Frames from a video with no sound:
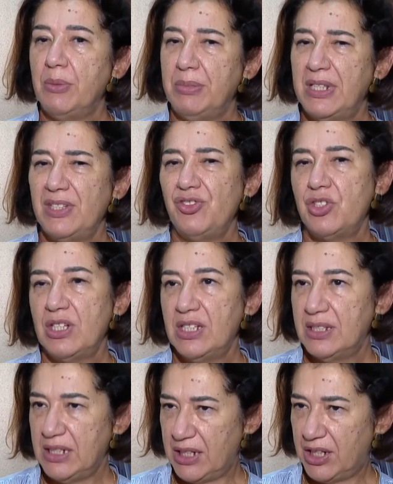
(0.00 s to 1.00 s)
Birincil
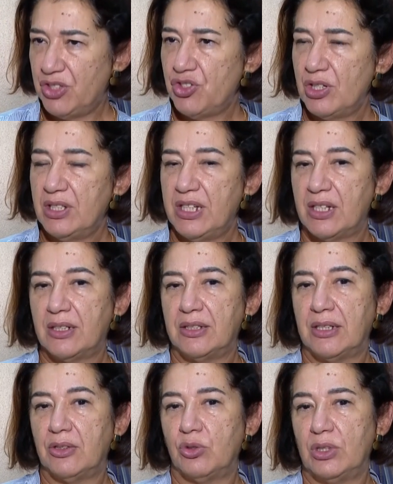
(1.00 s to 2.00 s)
ya da ikincil diye
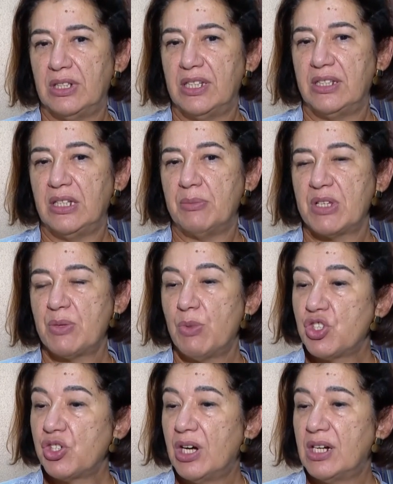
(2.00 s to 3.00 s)
kategorilediğimiz
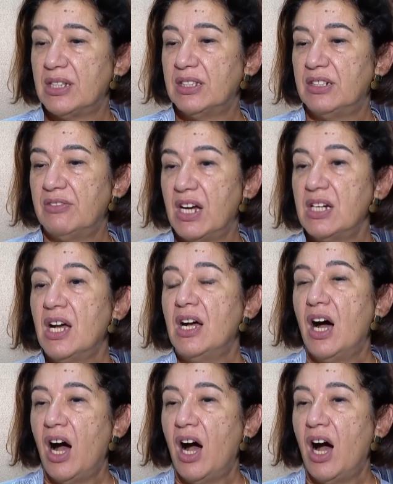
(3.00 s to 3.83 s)
baş ağrıları var.